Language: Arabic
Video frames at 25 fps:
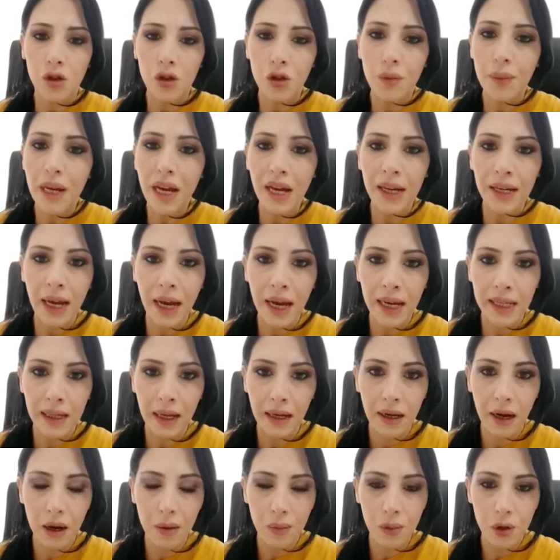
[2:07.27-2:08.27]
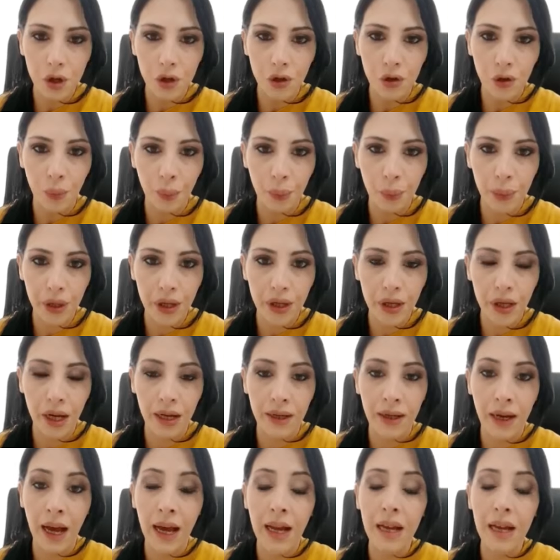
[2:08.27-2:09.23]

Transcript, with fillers: شو بيعني هذا الامر طبيا؟